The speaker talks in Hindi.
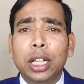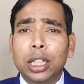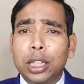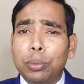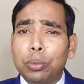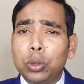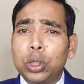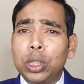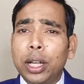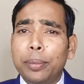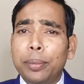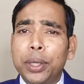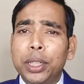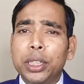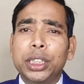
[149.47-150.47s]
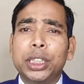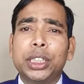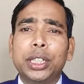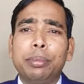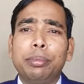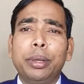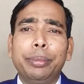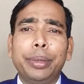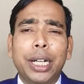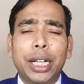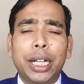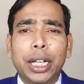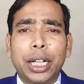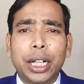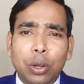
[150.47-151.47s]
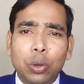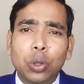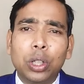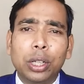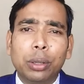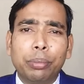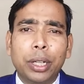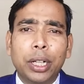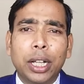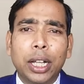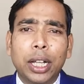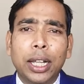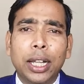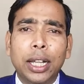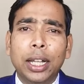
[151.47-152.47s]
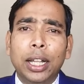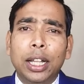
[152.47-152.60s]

तब उसने अपने सिस्टम में मेरा अकाउंट नंबर डाला